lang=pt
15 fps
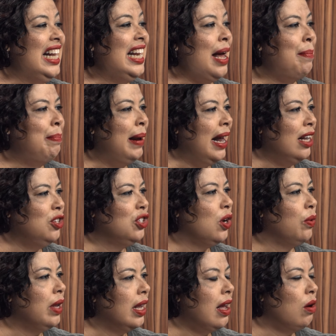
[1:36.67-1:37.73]
Na
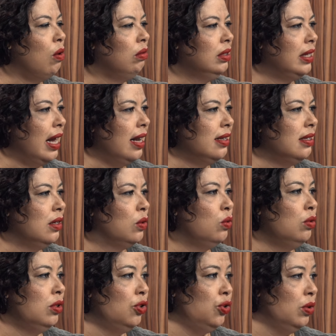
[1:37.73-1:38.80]
prática, o que, que acontece
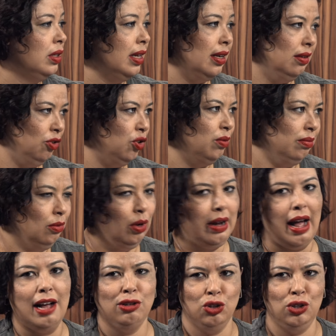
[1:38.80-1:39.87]
com os estudantes, no
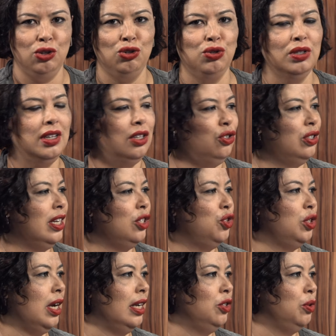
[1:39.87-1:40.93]
caso, os estudantes da,
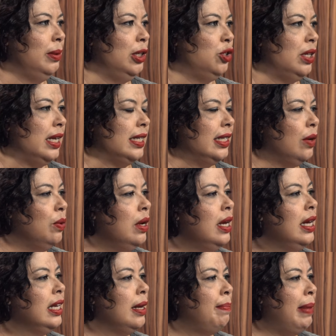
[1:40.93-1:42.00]
administração
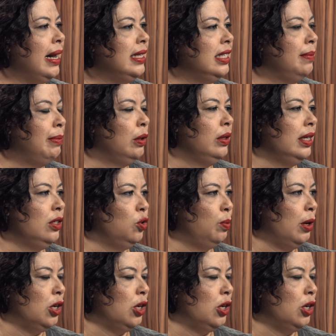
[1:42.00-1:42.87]
que participam desses